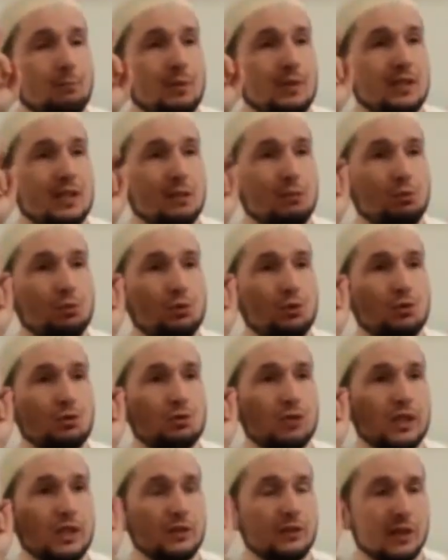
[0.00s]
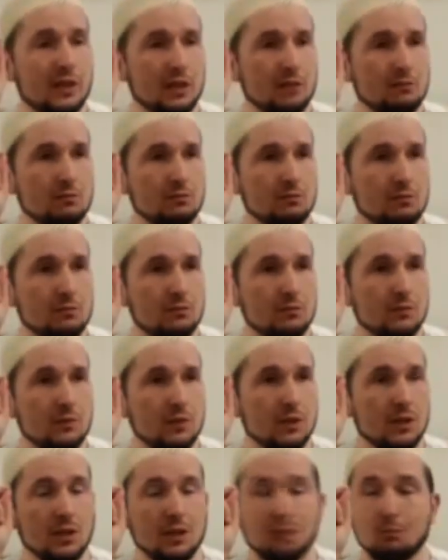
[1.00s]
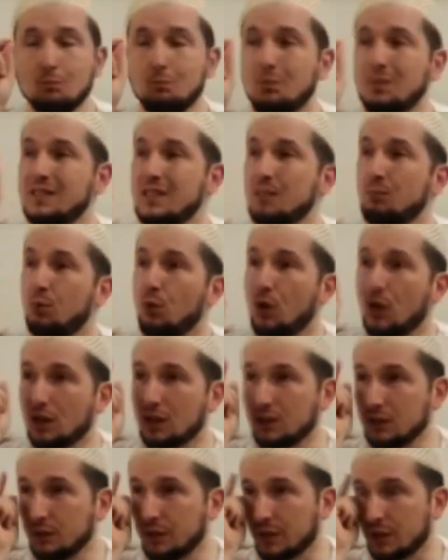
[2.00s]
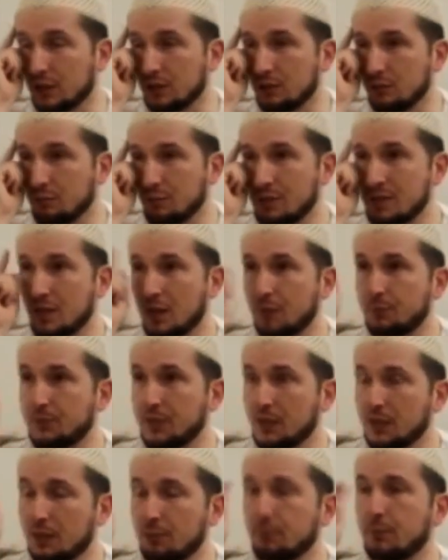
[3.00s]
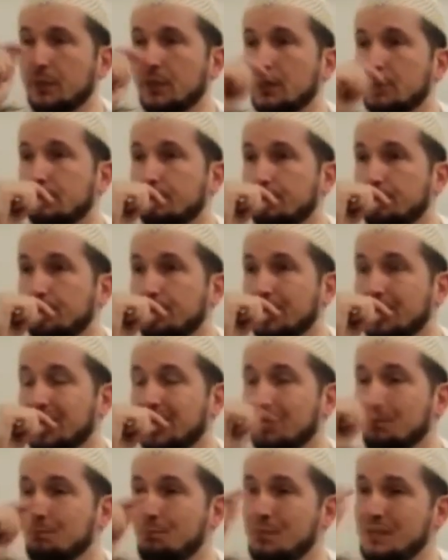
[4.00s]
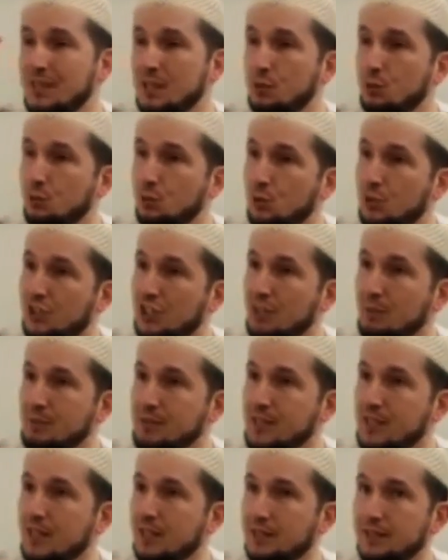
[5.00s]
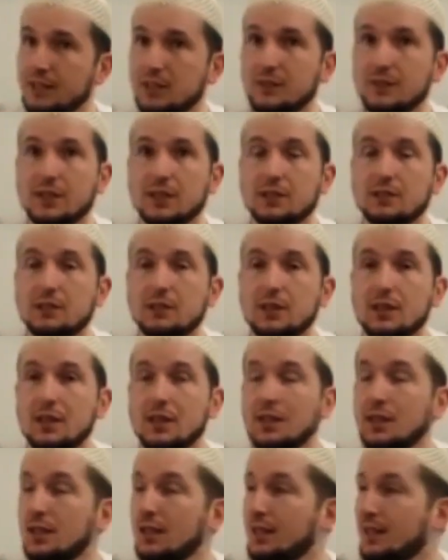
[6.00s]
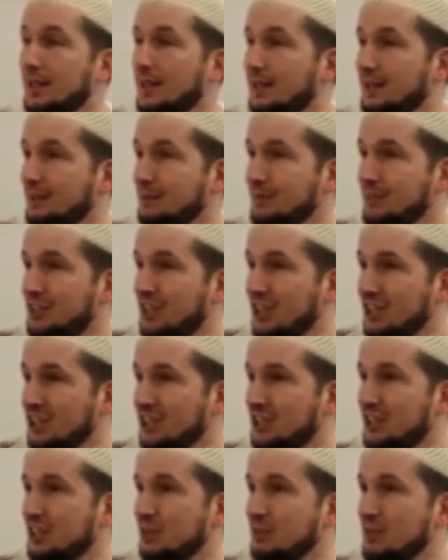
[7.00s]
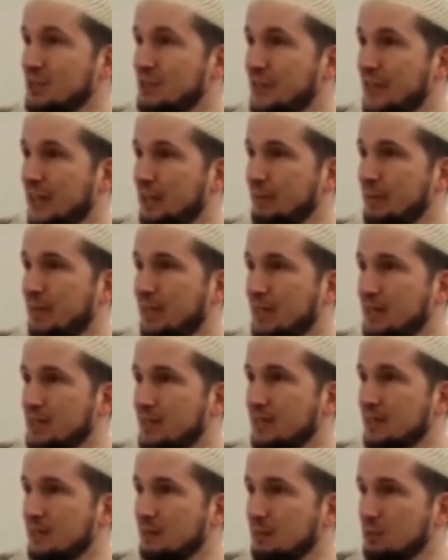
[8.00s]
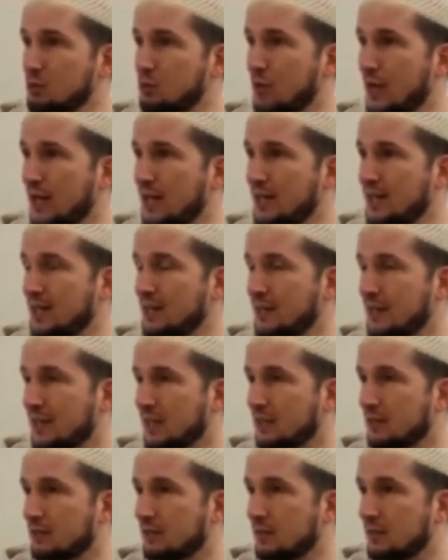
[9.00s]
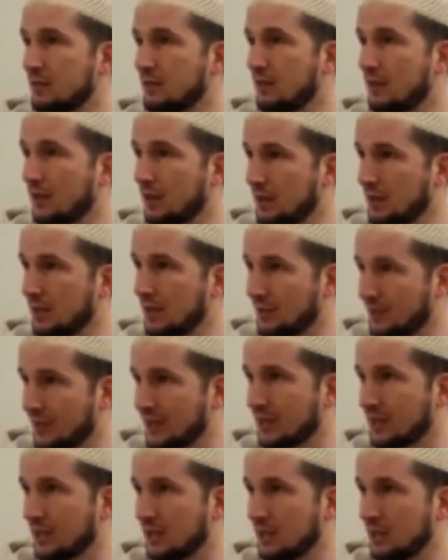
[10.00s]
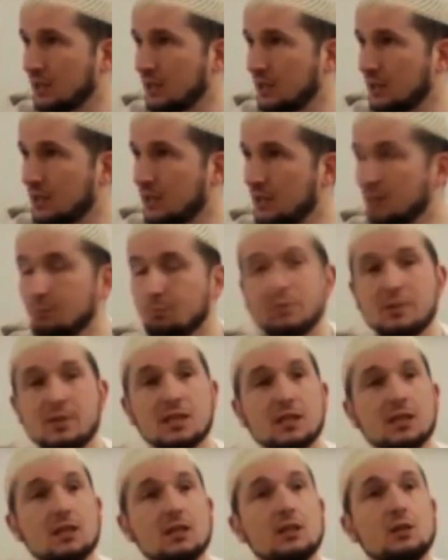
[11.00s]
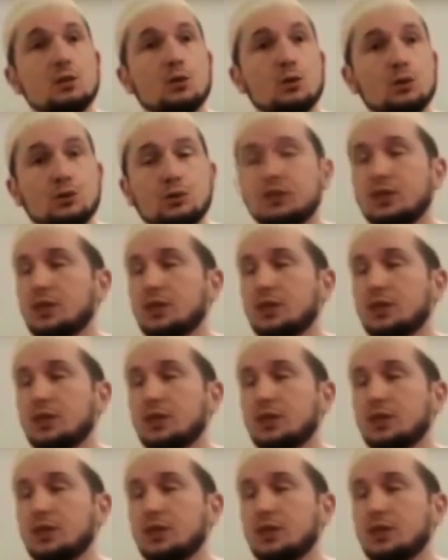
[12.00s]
Bize bu gözleri veren, bize bu aklı veren, bize aptal yapmayan, bize yürüyeceğimiz ayakları veren, çalıştığımız ve ekmek kazandığımız şu elleri veren Allah var ya bize dedi ki oruç